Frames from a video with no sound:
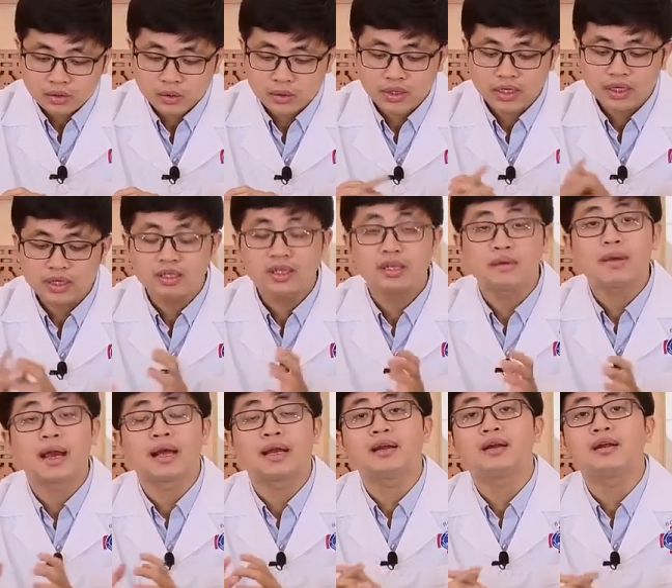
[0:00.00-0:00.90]
tuy nhiên
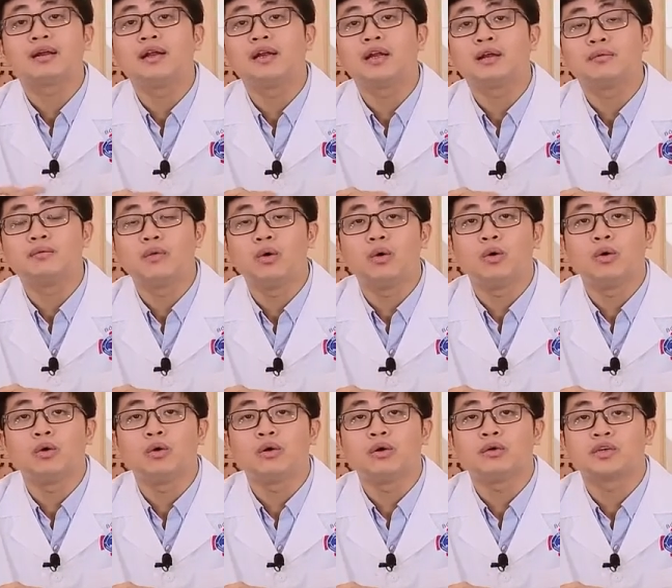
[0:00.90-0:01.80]
thì bạn đã được mổ
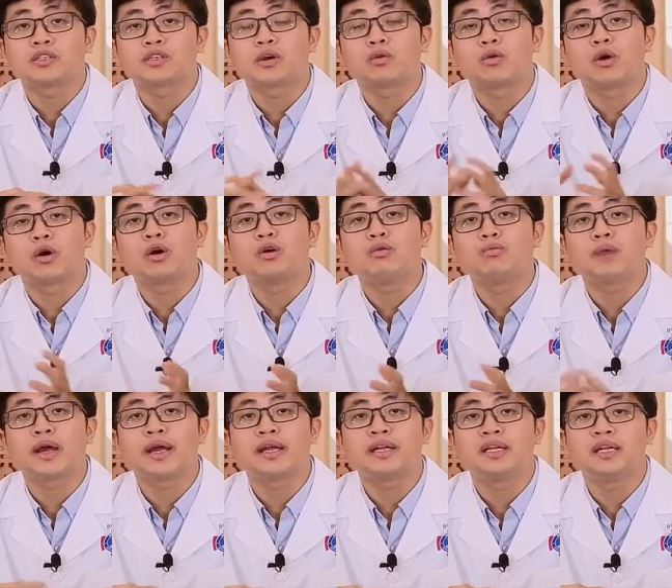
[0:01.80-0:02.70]
và sau đó không
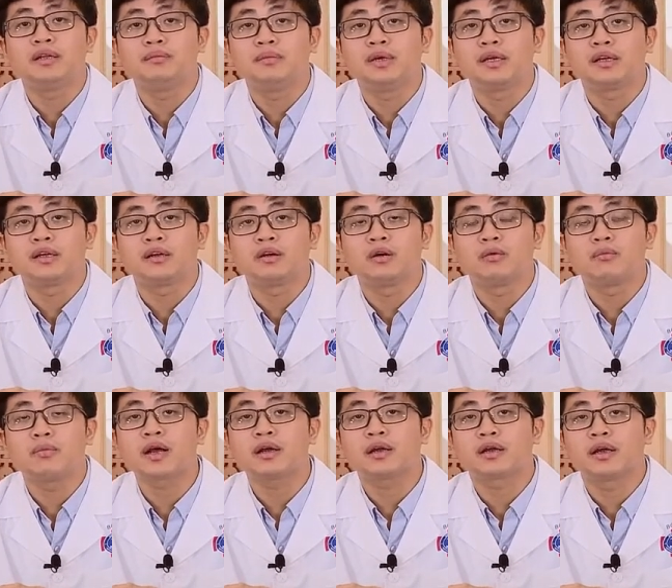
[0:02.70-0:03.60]
may thì mình có
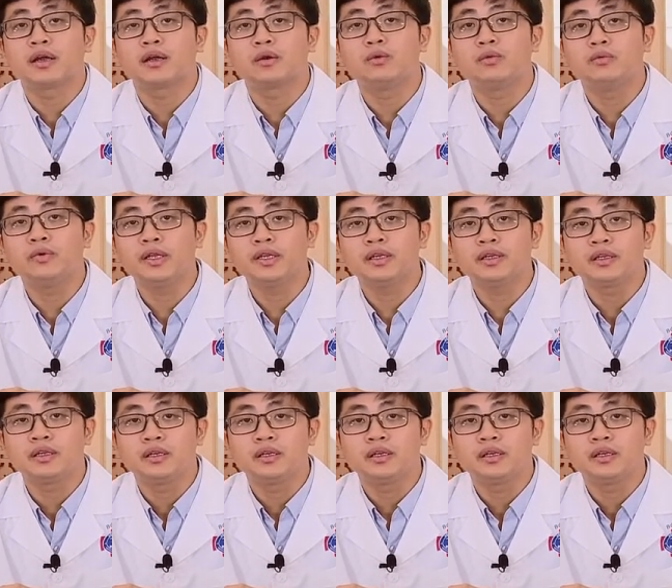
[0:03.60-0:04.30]
mắc cái covid